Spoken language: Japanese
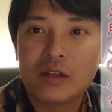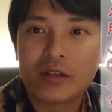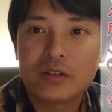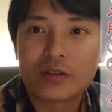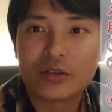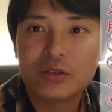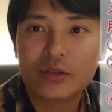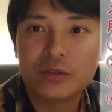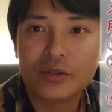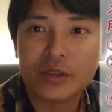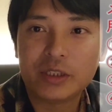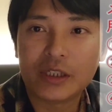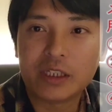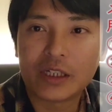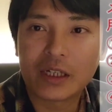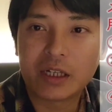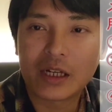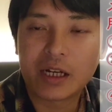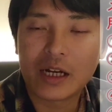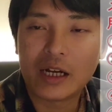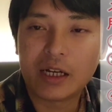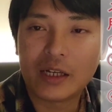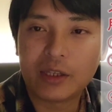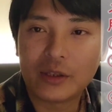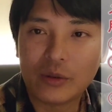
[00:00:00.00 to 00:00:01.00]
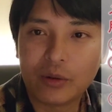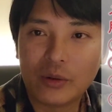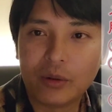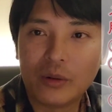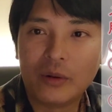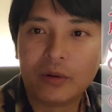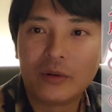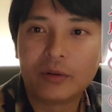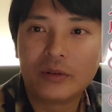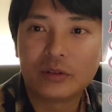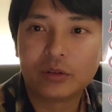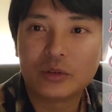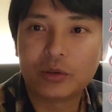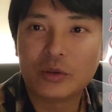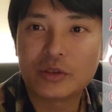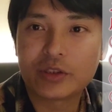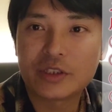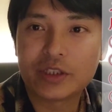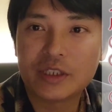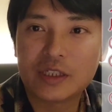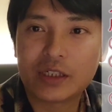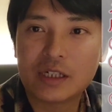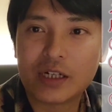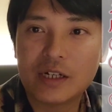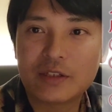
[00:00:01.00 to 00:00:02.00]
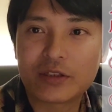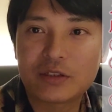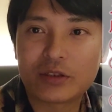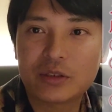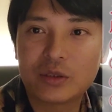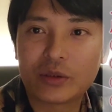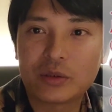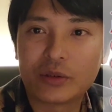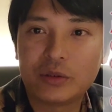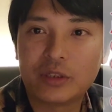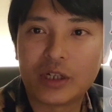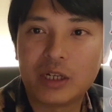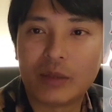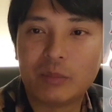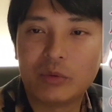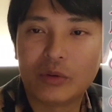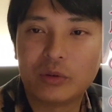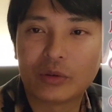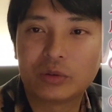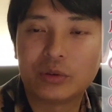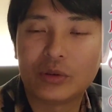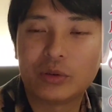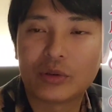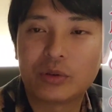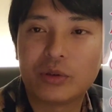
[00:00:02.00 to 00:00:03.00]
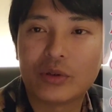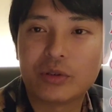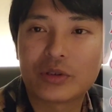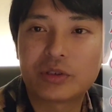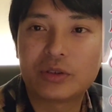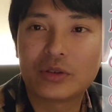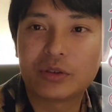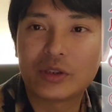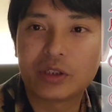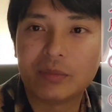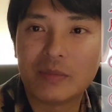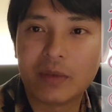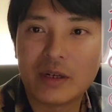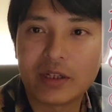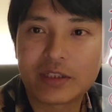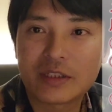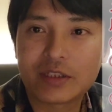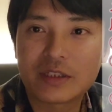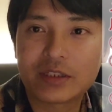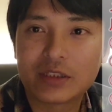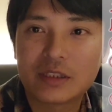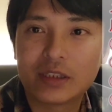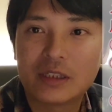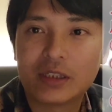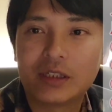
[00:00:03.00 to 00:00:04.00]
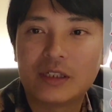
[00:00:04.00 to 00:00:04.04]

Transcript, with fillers: 週にいっかいの投資に関するコラムを投稿しております。